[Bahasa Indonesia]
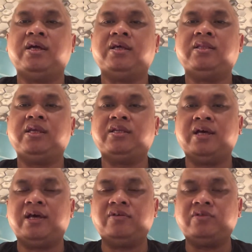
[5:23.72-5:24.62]
tidak
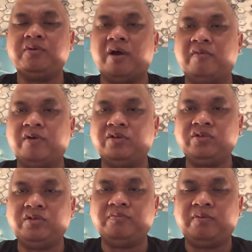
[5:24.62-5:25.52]
harus
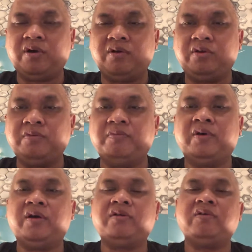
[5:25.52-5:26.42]
diawasi
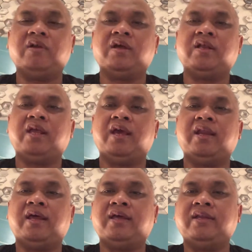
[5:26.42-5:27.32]
dipengaruhi orang yang
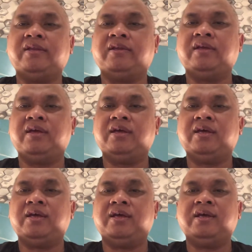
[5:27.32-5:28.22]
lain
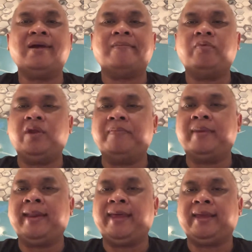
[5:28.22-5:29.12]
nggak boleh
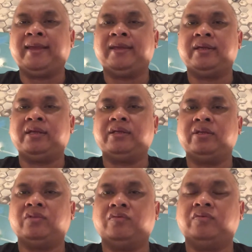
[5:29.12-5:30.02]
meleng kan
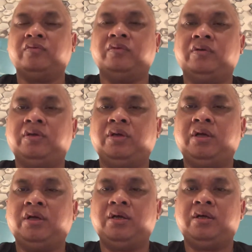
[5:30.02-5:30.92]
gitu
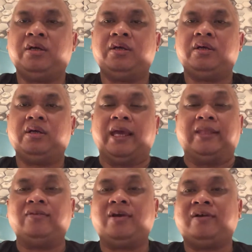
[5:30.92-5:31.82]
nah
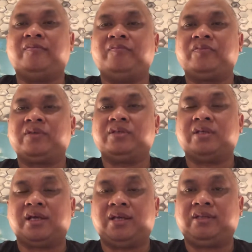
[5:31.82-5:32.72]
itu yang
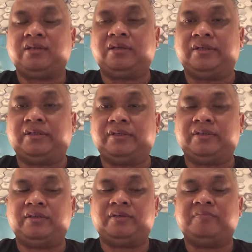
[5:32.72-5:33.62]
sangat
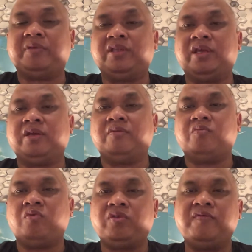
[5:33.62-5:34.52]
eh, penting
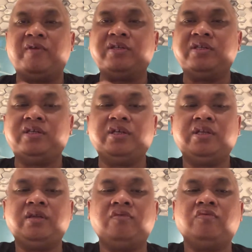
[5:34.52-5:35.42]
motivasi
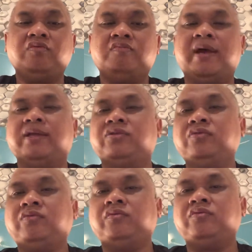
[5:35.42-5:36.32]
diri untuk
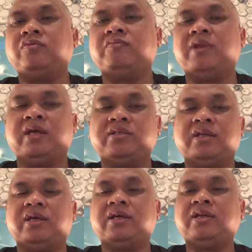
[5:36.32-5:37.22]
maju untuk
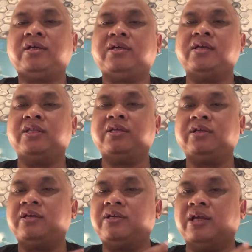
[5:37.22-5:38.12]
melaksanakan
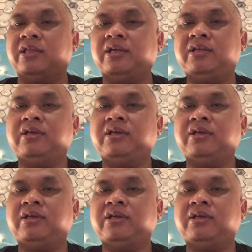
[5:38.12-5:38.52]
kegiatan-kegiatan